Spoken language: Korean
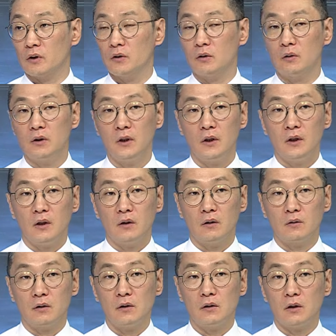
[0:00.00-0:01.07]
그래서
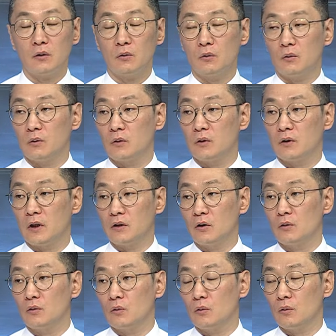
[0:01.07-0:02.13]
실제로
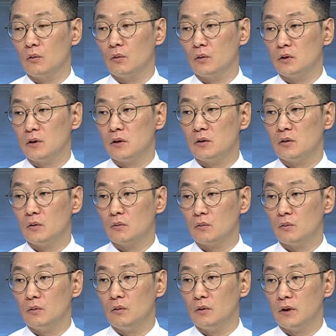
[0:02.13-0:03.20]
내년도
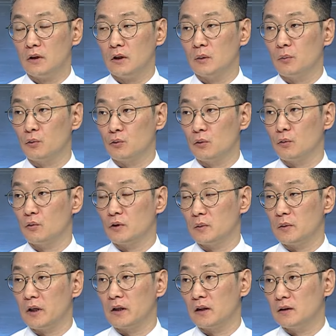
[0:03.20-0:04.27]
실적도 상당히 보수적으로
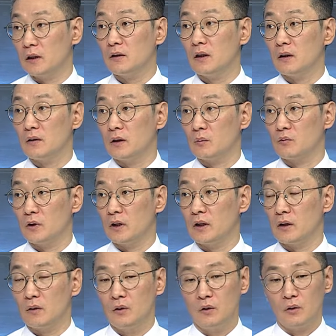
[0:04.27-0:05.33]
지금 얘기한 상태이기 네.
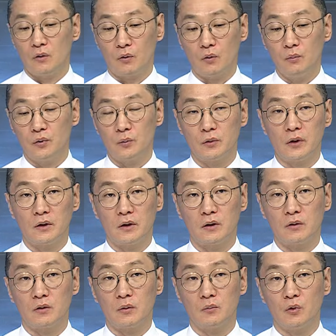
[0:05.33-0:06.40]
때문에 이런 부분에
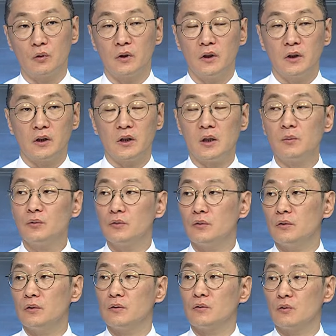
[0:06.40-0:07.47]
대해서는 뭐
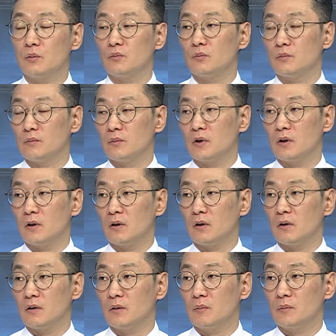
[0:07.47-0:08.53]
일부는 좀
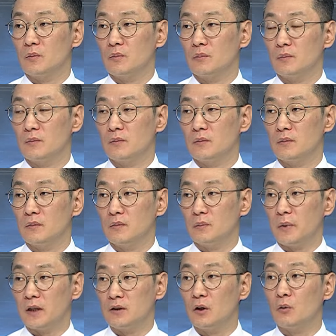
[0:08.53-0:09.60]
어,
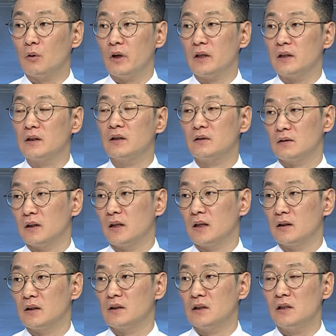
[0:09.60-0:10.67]
반사 효과가 있겠으나
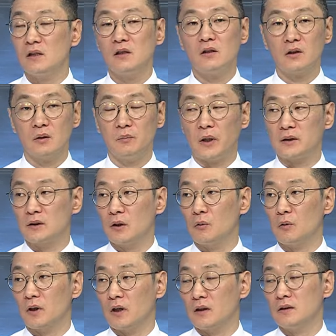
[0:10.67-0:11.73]
이게 실질적인 반사
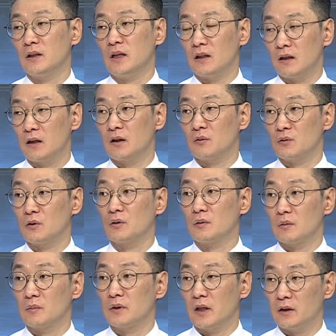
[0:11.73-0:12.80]
효과는 아니라고
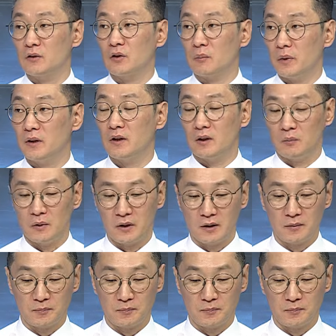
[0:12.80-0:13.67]
저는 개인적인 판단입니다.